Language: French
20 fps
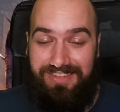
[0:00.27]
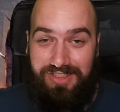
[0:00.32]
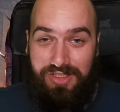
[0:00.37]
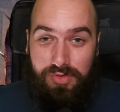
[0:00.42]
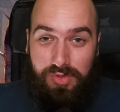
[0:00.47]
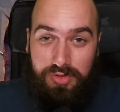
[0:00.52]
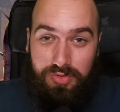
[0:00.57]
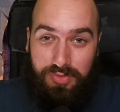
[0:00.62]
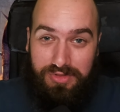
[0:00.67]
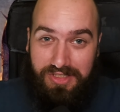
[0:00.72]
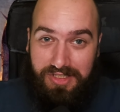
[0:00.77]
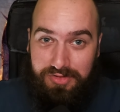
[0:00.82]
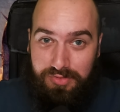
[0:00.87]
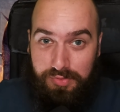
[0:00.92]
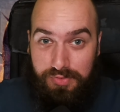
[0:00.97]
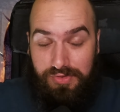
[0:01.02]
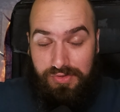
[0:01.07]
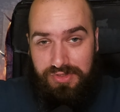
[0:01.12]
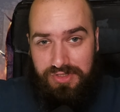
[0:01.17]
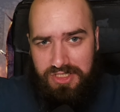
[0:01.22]
salut à toutes et à
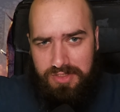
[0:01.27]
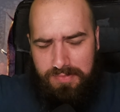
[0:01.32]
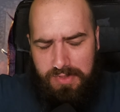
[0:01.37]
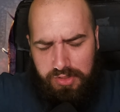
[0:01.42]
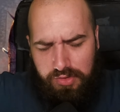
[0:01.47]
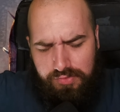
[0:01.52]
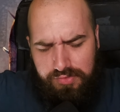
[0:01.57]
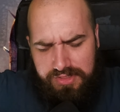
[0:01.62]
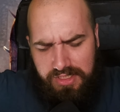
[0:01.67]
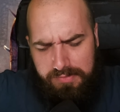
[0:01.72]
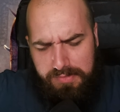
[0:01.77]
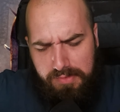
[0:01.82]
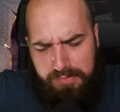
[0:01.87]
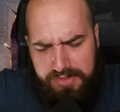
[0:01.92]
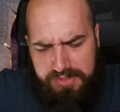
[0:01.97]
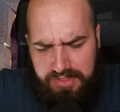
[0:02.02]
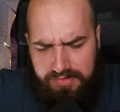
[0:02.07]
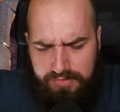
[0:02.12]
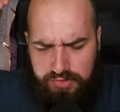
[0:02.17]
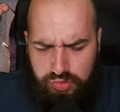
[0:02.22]
tous, j'espère que vous allez bien,
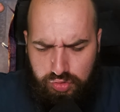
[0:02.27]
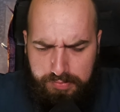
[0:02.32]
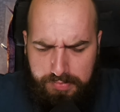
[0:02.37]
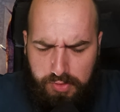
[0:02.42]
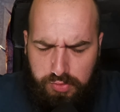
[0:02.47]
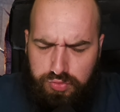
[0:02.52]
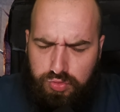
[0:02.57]
moi ça va super,